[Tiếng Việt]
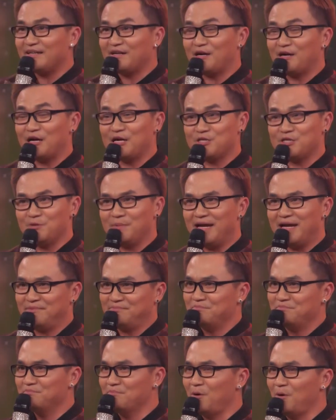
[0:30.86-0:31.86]
Thế còn à, Subin
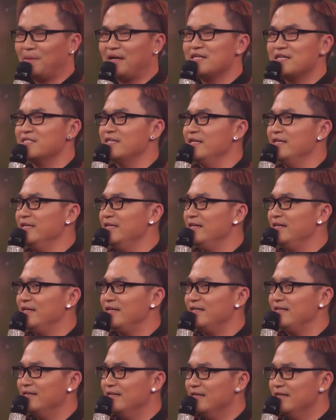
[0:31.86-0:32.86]
Một ca sĩ
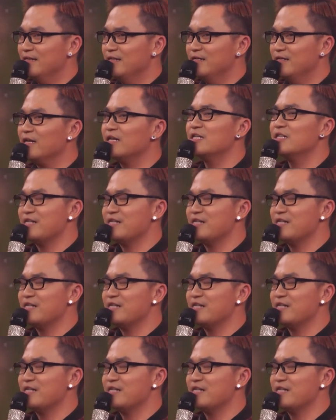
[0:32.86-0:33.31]
à, rất